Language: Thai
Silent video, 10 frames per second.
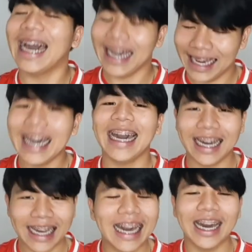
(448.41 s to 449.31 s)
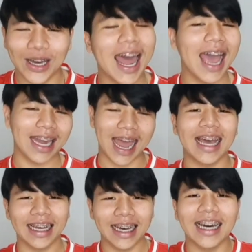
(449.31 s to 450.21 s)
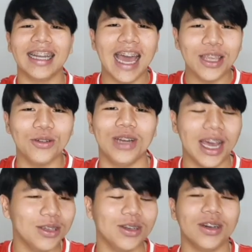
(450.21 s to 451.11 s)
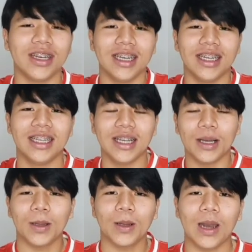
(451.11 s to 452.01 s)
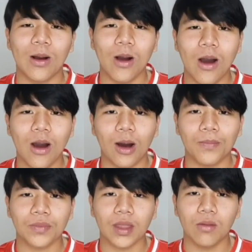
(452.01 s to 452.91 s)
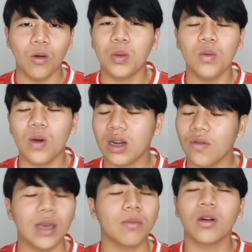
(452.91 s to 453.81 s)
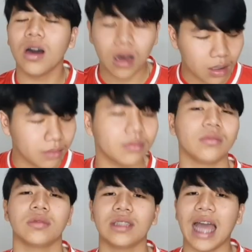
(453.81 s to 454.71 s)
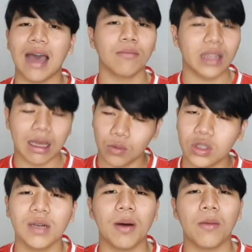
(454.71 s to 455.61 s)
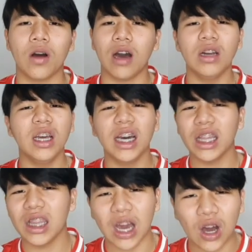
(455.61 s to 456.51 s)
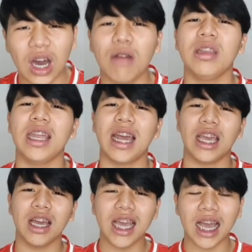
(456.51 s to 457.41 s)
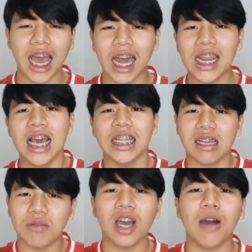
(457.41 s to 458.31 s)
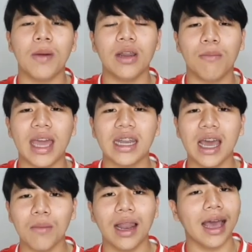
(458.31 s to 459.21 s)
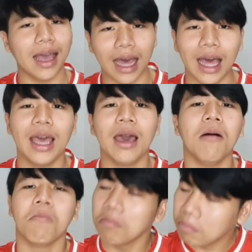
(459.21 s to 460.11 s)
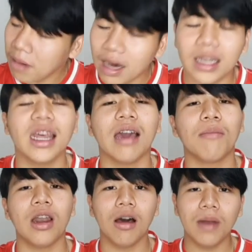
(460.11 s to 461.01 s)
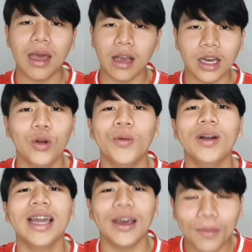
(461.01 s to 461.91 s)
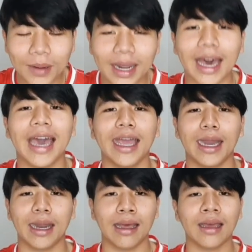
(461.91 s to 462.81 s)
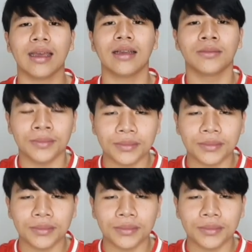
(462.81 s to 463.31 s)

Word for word: เออเออเออ เออ ก็ได้นะ เออได้อยู่ได้อยู่ แล้วก็พี่วันเดอร์เฟมก็ตามตามต้นฉบับของเขาเลยเสียงของเขาเป็นยังไงก็อย่างนั้น จำที่เขาไปเดอะแมสได้ปะล่ะเปิดเสียงมารอบแรกก็คือรู้เลยว่าเป็นใครนะฮะ